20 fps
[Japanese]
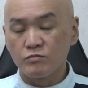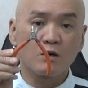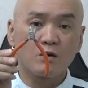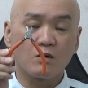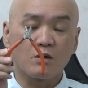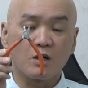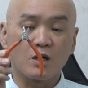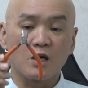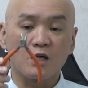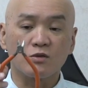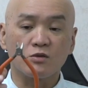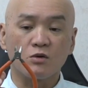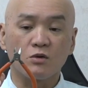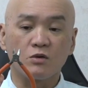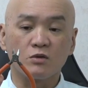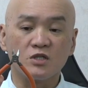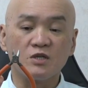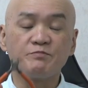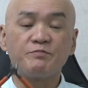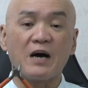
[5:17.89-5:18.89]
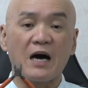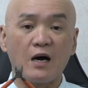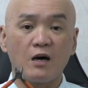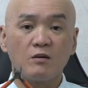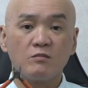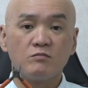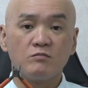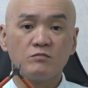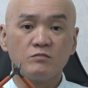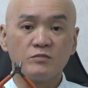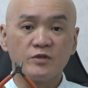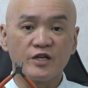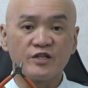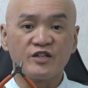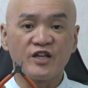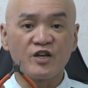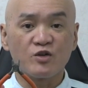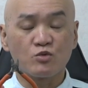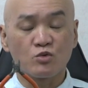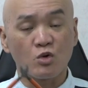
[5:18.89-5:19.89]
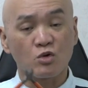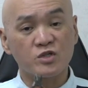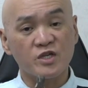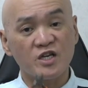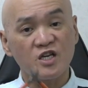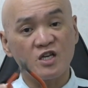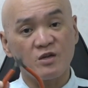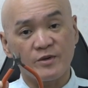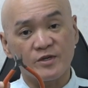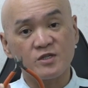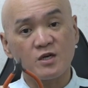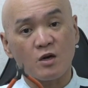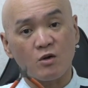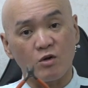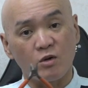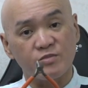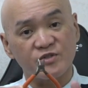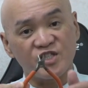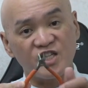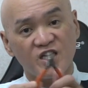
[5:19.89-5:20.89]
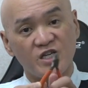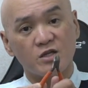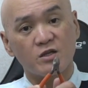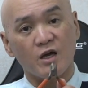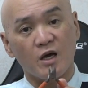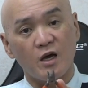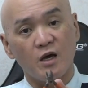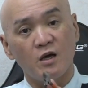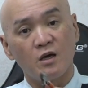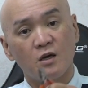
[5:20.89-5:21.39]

これあのニッパー、ね、で銅線切りますからこれブチーンって